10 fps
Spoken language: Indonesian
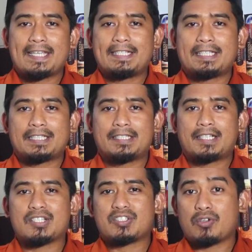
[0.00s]
yang
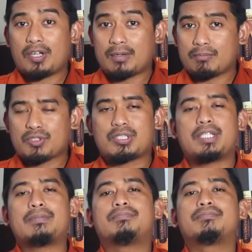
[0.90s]
dikerjakan seorang
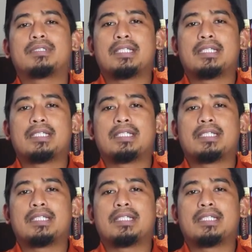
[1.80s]
muslim